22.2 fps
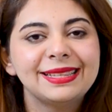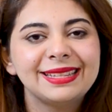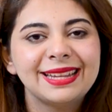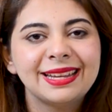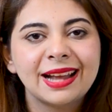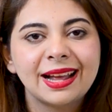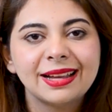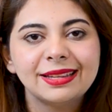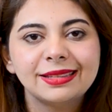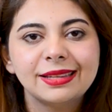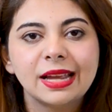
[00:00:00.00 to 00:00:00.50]

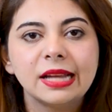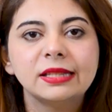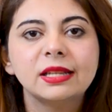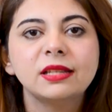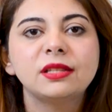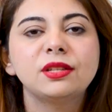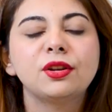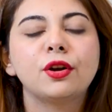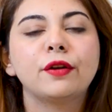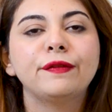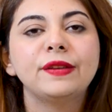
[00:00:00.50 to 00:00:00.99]
स्किन आहिस्ता
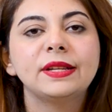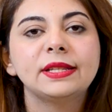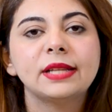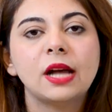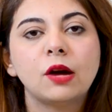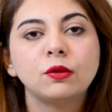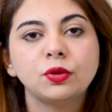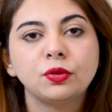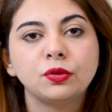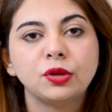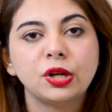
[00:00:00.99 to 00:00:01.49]
आहिस्ता सरफेस
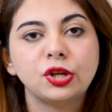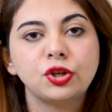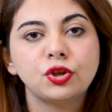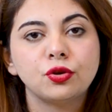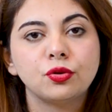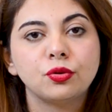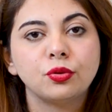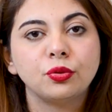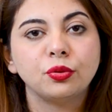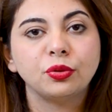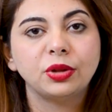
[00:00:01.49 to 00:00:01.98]
आउट होना
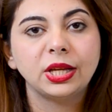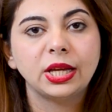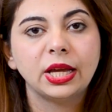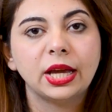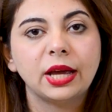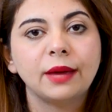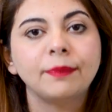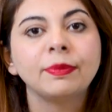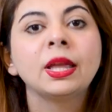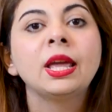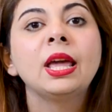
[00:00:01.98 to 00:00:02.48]
शुरू होती
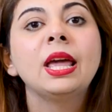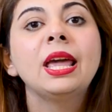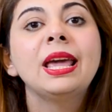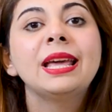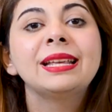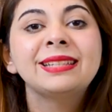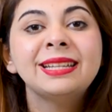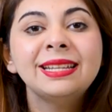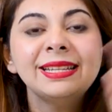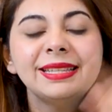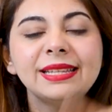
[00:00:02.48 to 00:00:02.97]
है
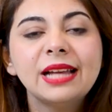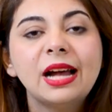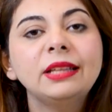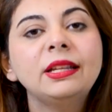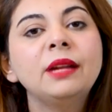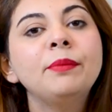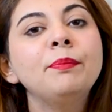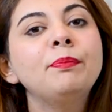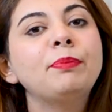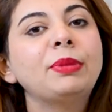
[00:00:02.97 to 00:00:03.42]
इसके साथ हम